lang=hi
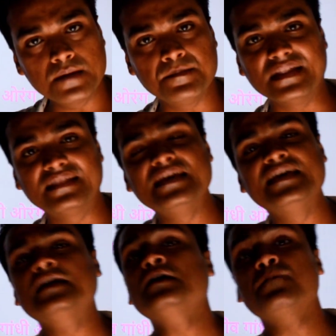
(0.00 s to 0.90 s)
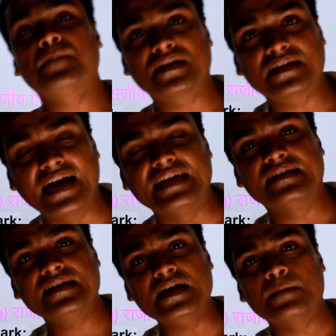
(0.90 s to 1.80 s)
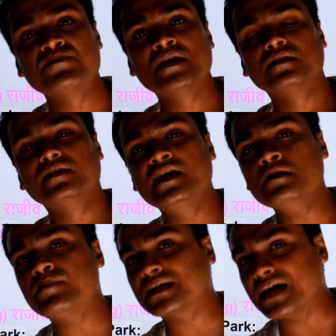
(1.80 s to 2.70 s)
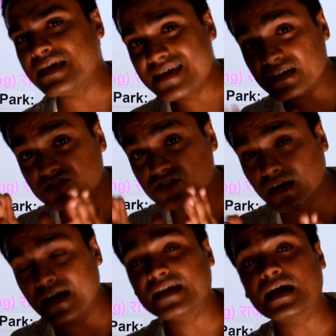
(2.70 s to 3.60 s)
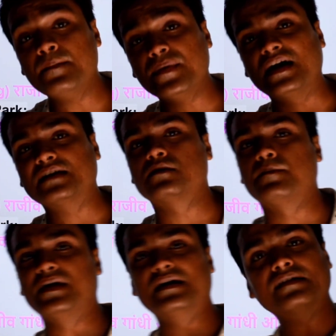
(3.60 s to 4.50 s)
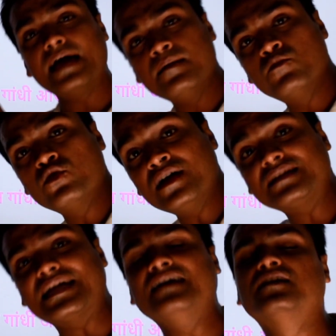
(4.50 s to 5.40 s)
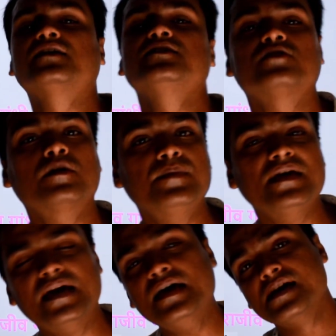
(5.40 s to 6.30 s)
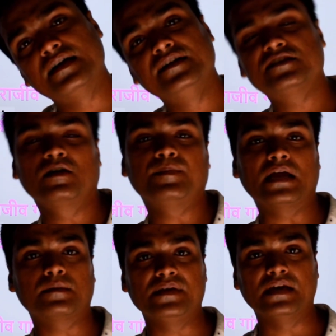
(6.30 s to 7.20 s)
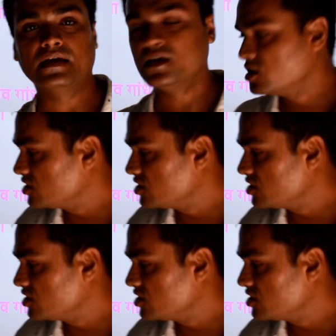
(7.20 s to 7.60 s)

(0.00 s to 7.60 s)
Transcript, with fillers: असम में दिहिंग पटकाई ठीक है दिहिंग पटकाई एक जगह है कहाँ पे आसम में रायमोना टाइगर रिजर्व भी है नेशनल पार्क भी है